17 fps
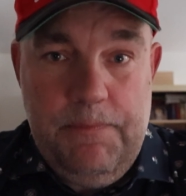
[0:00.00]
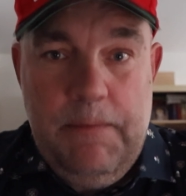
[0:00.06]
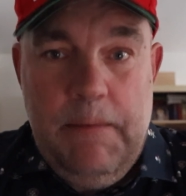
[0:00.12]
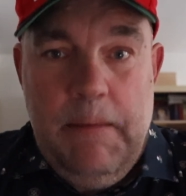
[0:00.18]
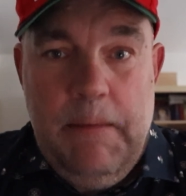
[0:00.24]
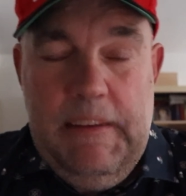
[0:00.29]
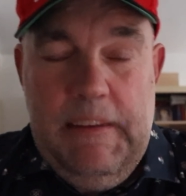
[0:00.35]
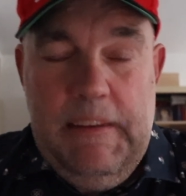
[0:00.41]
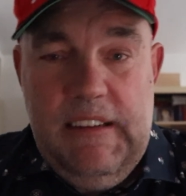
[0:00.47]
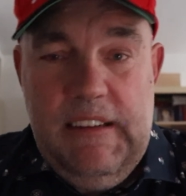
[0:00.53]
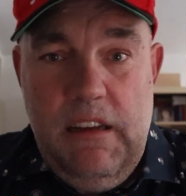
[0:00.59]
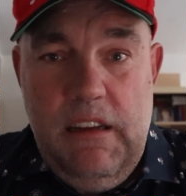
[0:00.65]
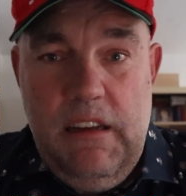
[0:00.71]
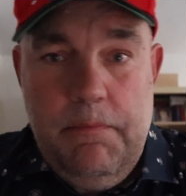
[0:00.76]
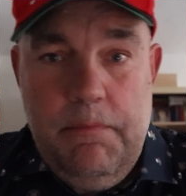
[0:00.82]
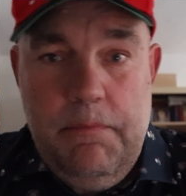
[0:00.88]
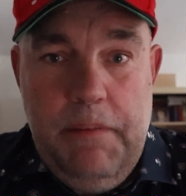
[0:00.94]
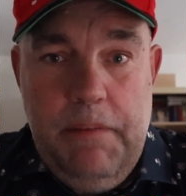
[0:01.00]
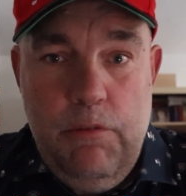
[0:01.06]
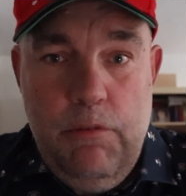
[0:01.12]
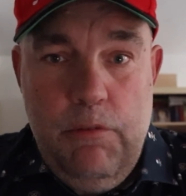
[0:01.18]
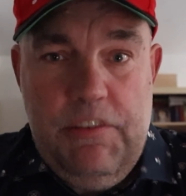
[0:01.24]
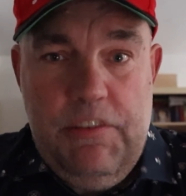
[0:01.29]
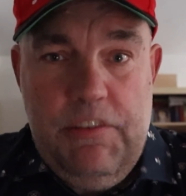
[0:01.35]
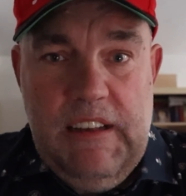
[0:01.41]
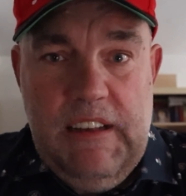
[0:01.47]
Der Mieter
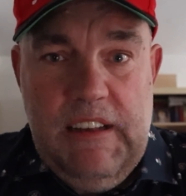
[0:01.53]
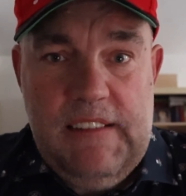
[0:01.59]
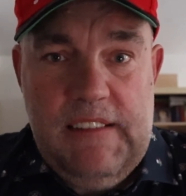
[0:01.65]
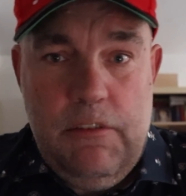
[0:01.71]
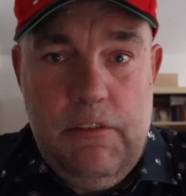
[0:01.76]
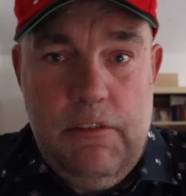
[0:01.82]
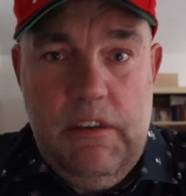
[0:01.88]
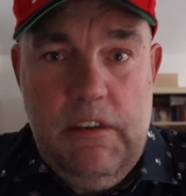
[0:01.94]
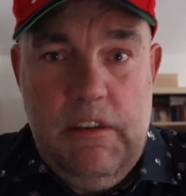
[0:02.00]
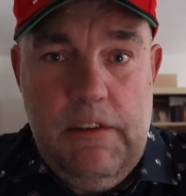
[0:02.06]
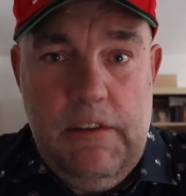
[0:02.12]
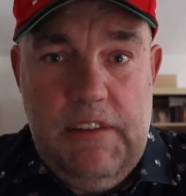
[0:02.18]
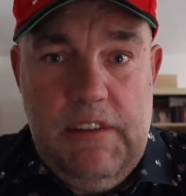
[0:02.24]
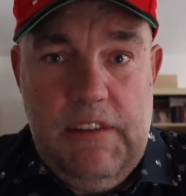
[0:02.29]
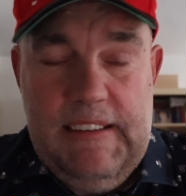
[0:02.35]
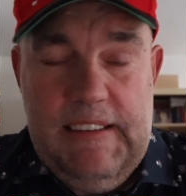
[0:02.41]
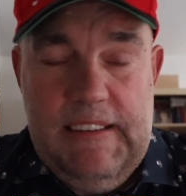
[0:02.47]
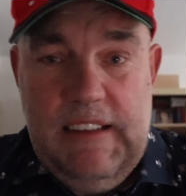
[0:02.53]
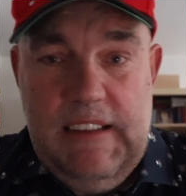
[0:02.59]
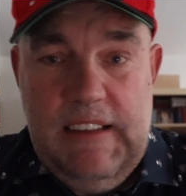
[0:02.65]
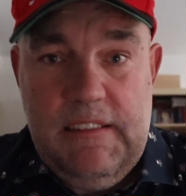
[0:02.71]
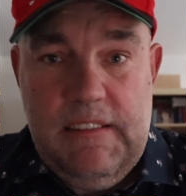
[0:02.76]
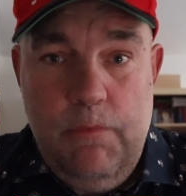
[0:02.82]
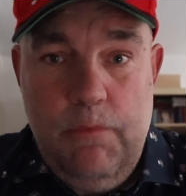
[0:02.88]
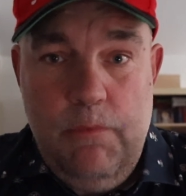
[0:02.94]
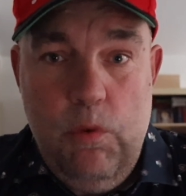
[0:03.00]
beruft sich jetzt natürlich auf seine
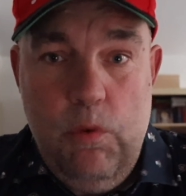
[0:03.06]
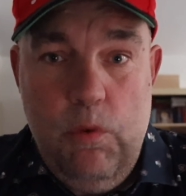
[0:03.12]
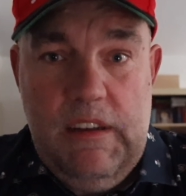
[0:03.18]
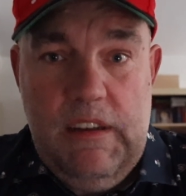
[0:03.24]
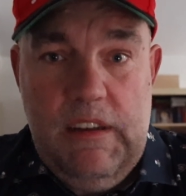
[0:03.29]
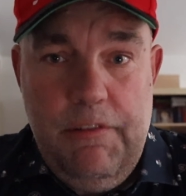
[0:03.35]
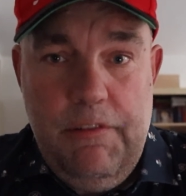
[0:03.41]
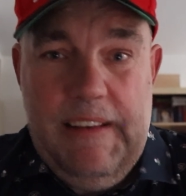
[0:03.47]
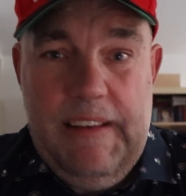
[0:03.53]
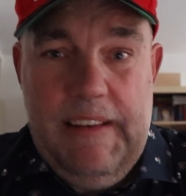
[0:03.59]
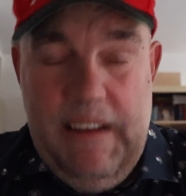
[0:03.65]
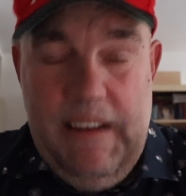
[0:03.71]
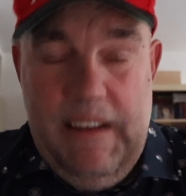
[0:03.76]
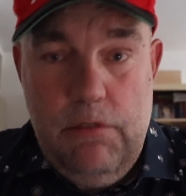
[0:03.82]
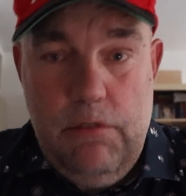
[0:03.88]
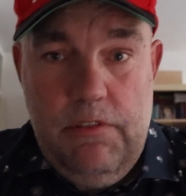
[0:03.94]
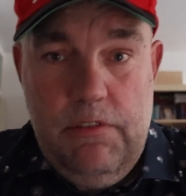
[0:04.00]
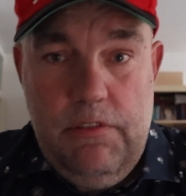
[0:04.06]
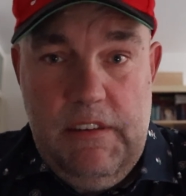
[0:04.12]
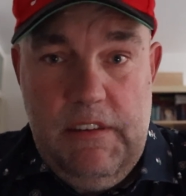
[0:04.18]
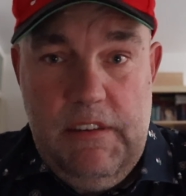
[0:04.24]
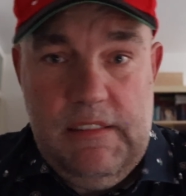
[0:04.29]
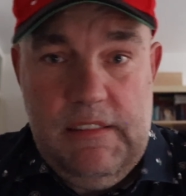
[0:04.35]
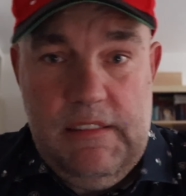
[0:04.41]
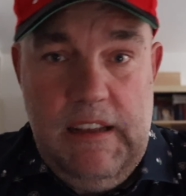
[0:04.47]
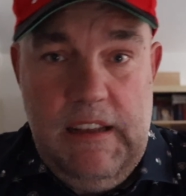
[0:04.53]
sechs Monate
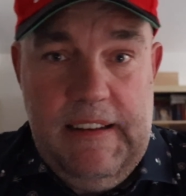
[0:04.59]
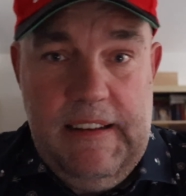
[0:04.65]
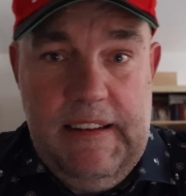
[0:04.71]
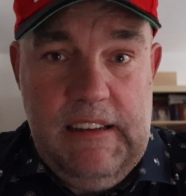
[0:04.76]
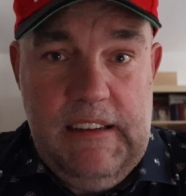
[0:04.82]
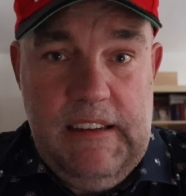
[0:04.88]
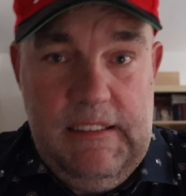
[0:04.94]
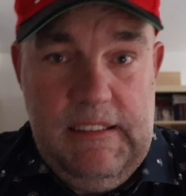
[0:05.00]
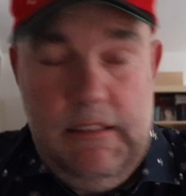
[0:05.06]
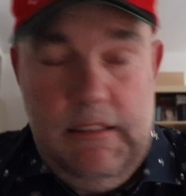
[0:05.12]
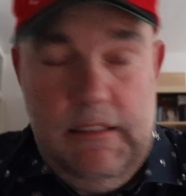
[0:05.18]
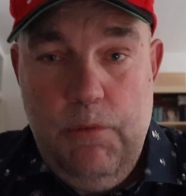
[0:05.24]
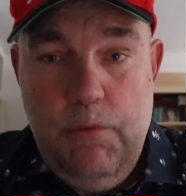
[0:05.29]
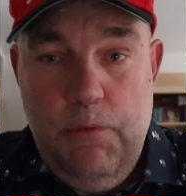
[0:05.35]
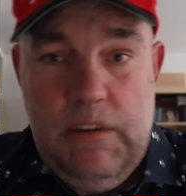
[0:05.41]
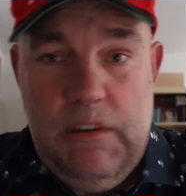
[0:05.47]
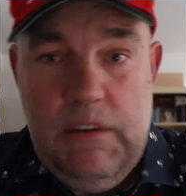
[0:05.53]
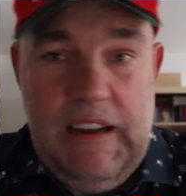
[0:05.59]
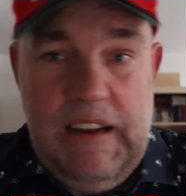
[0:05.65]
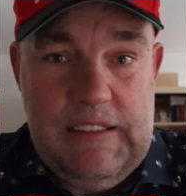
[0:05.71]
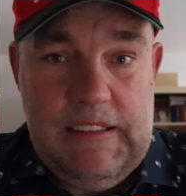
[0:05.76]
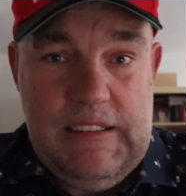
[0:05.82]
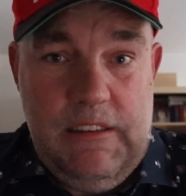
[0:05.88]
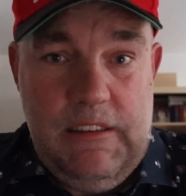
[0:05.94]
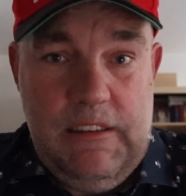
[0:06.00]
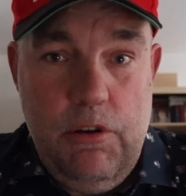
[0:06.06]
Verjährungsfrist. Er hätte gern die
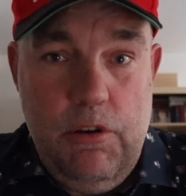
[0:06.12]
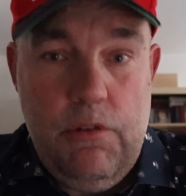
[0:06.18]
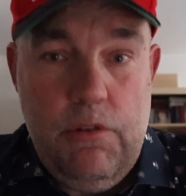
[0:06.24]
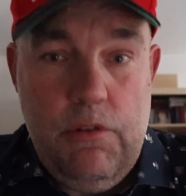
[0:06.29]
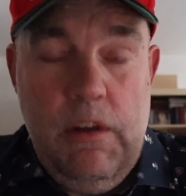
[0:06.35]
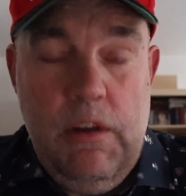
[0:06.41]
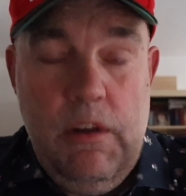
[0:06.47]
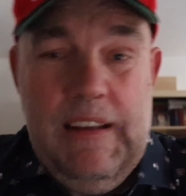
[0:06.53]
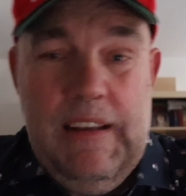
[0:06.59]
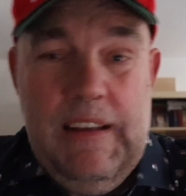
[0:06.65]
780 Euro